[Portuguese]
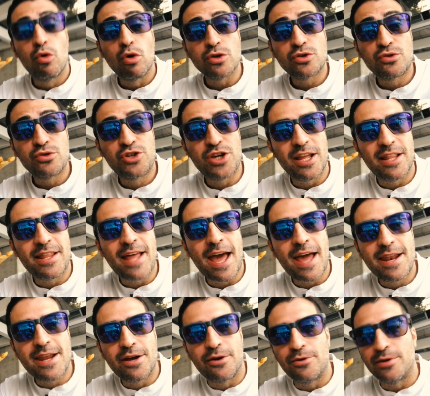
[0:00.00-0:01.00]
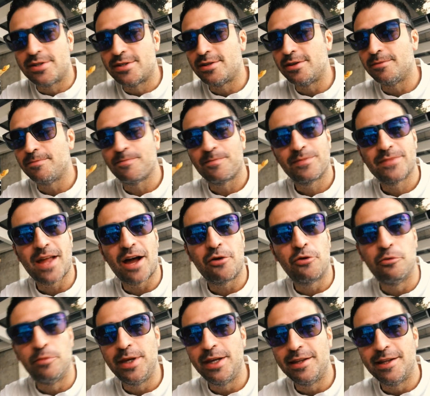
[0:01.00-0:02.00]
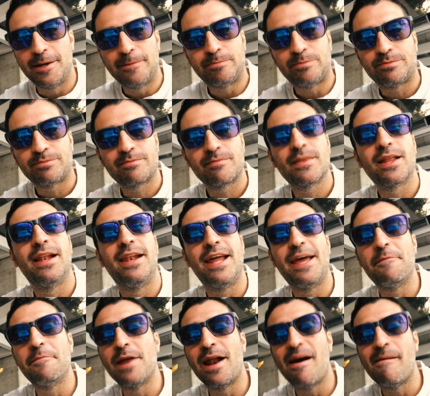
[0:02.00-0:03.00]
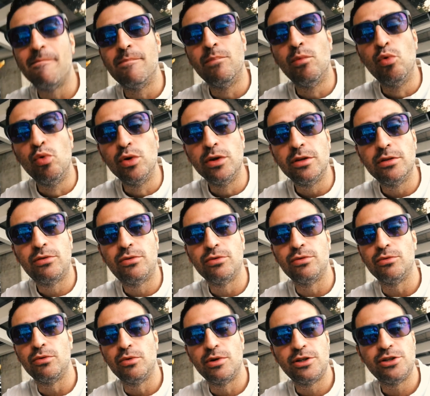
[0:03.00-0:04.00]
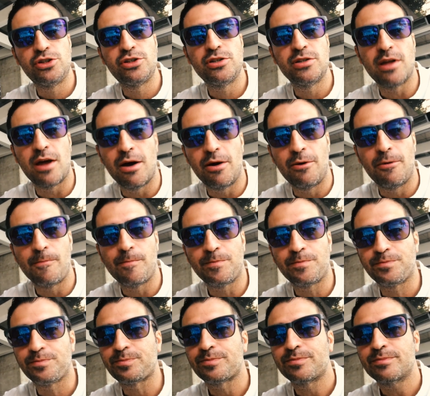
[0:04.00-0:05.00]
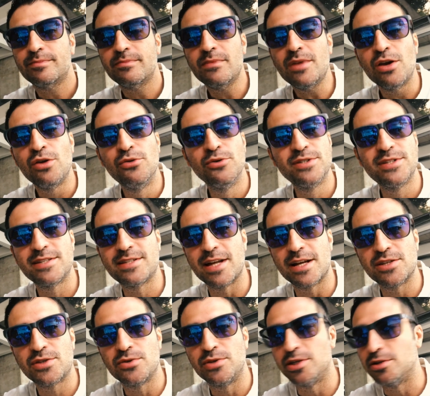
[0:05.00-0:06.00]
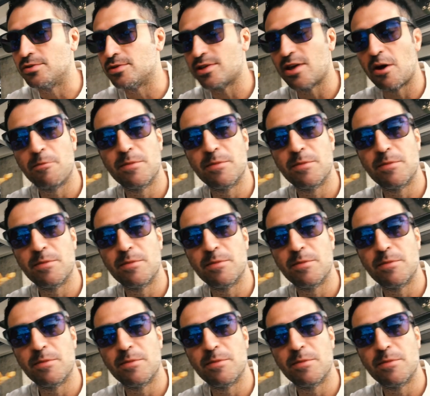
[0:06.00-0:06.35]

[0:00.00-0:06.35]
O gosto genérico assim da comida lembra muito o original nos Estados Unidos.